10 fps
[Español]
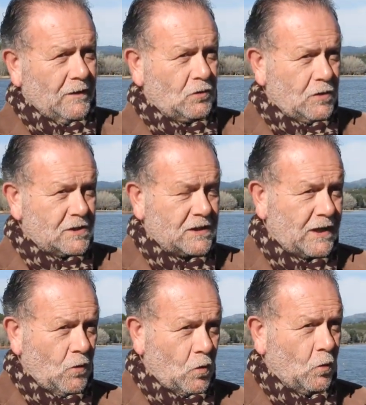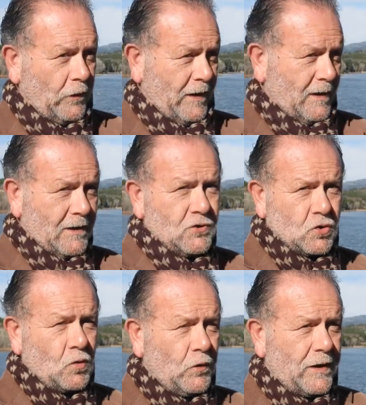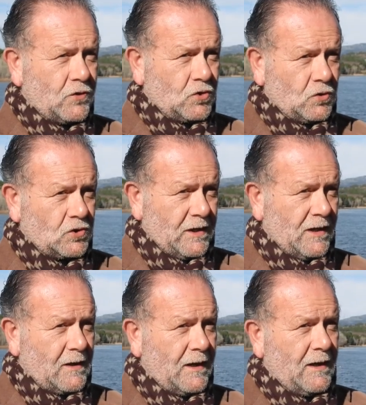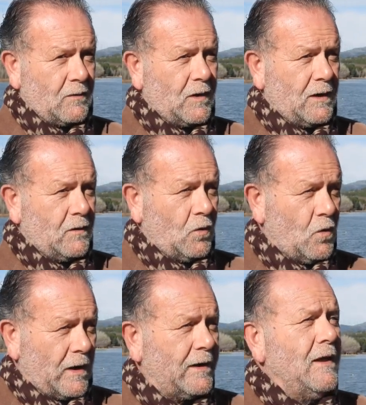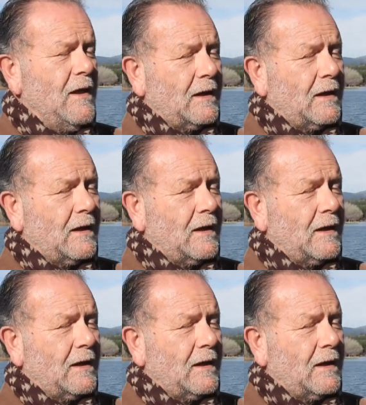Entonces, ¿qué ocurre? ¿Qué nos ocurre a nosotros en la, en la cuenca del Júcar?